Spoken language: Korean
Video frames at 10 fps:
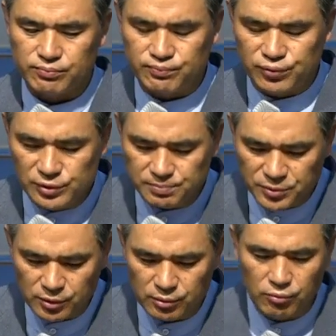
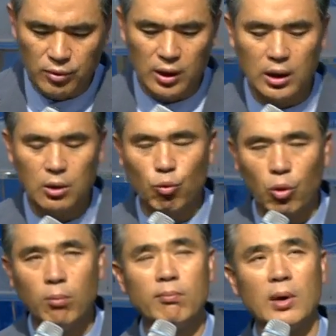불평과
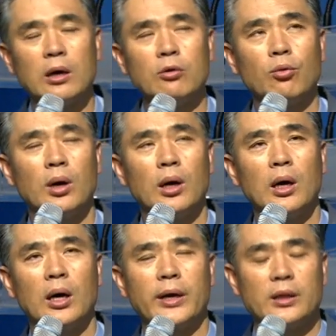
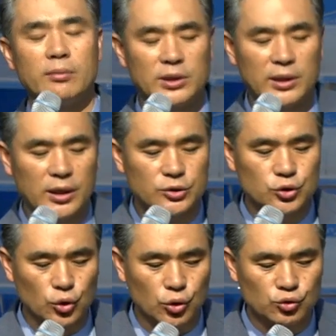원망과 하나님을
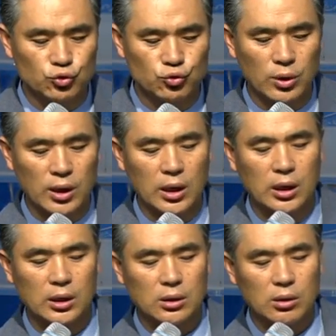향한
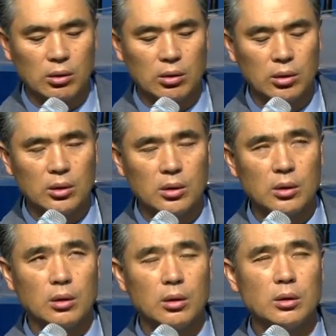저주와 어,
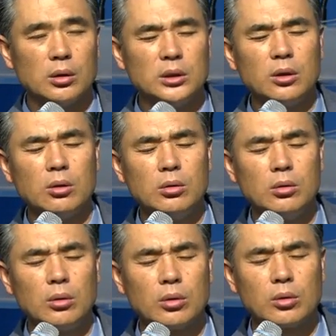어,
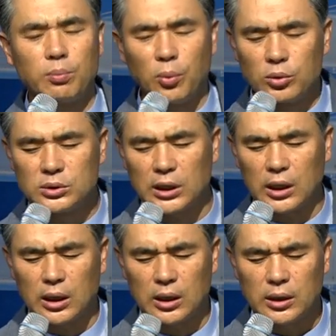이런 거로
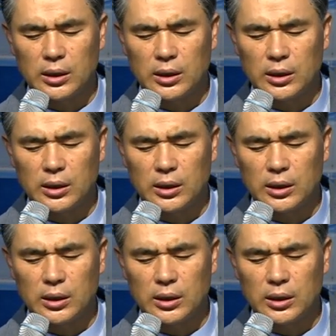보느냐